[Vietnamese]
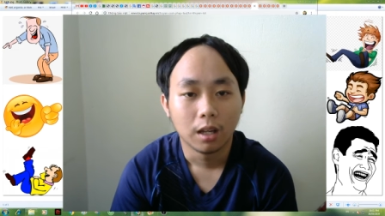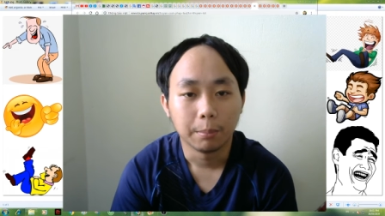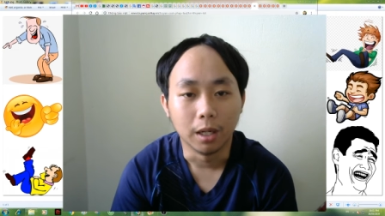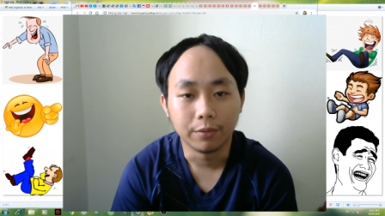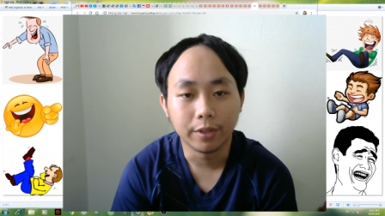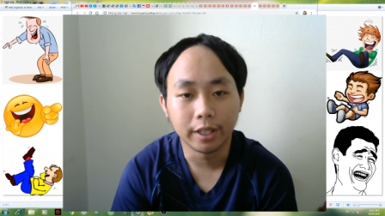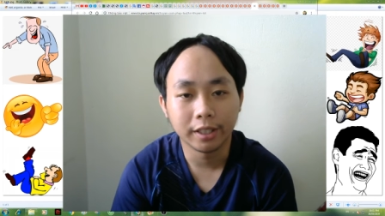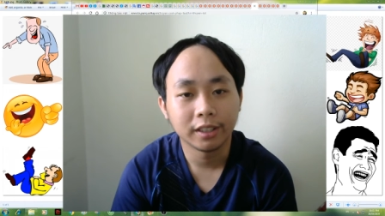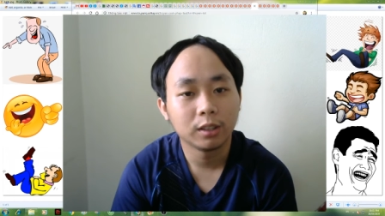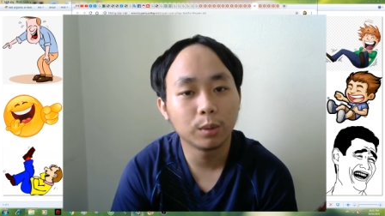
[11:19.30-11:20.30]
bởi
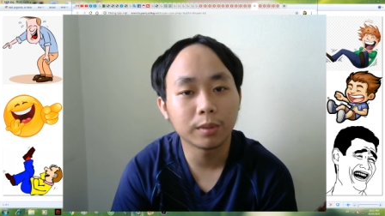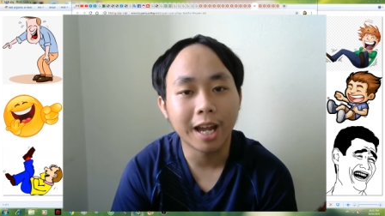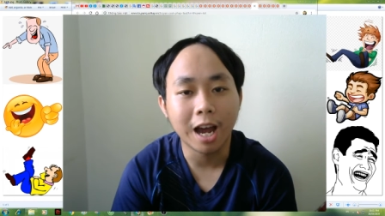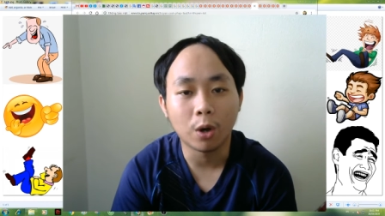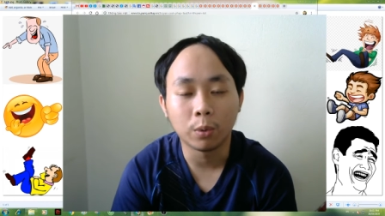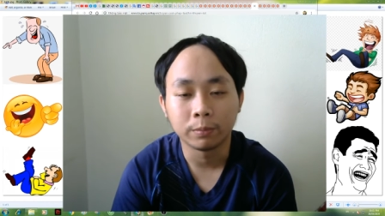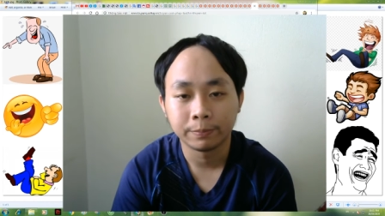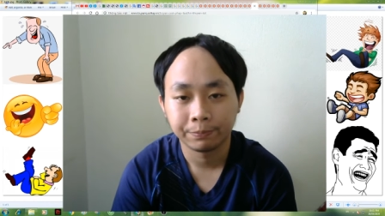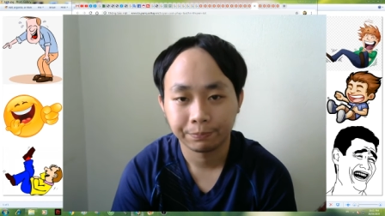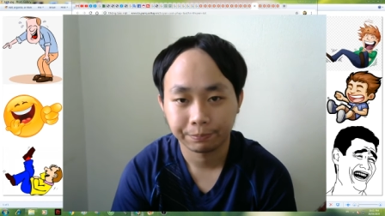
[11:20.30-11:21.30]
vì lúc nào
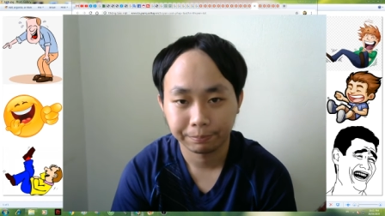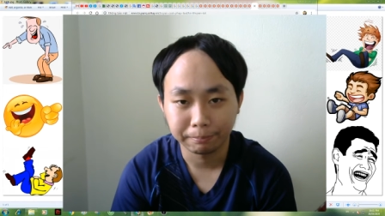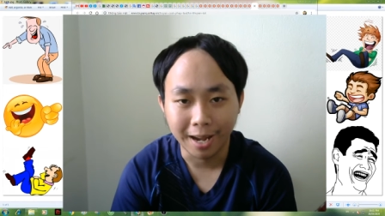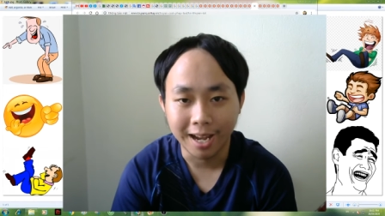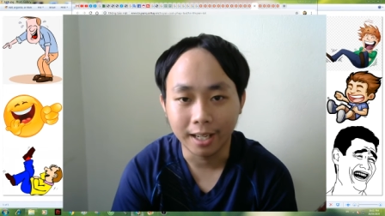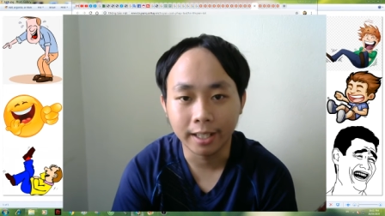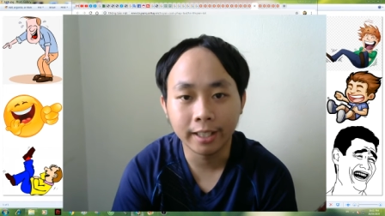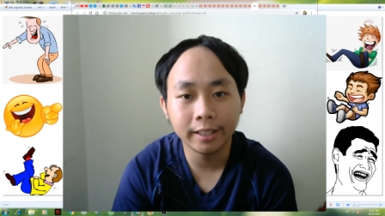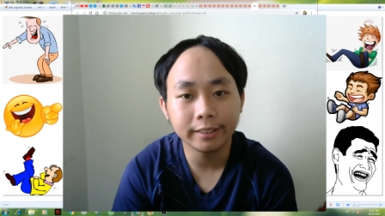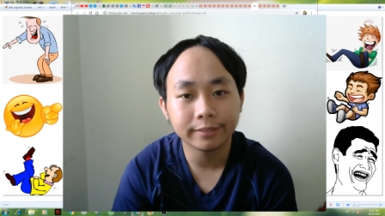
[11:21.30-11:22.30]
bà
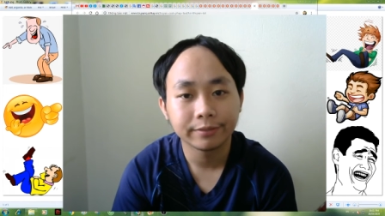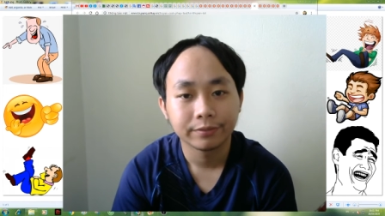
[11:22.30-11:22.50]
ấy